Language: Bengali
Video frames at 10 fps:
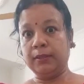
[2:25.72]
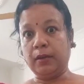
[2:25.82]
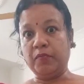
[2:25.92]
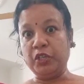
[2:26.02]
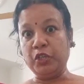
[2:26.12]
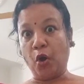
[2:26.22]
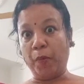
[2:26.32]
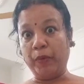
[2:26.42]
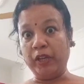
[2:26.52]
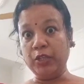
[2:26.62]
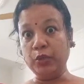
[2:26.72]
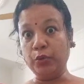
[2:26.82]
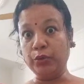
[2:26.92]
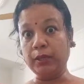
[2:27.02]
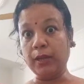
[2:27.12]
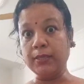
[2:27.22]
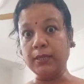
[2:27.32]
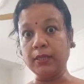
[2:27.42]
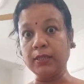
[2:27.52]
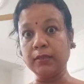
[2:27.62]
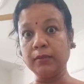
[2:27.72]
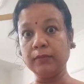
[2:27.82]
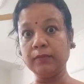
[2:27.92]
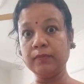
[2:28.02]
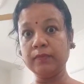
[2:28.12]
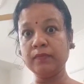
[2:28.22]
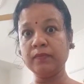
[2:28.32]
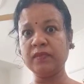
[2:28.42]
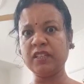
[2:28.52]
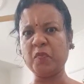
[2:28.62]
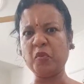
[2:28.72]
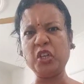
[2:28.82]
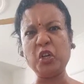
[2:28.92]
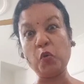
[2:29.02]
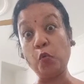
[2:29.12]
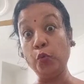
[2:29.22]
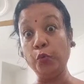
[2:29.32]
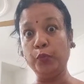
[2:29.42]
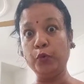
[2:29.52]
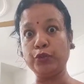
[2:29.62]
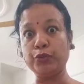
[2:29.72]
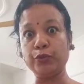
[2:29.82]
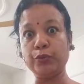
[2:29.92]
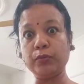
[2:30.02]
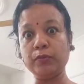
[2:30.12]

আমি সব কিছু করতে রাজি আছি এমনকি খুন পর্যন্ত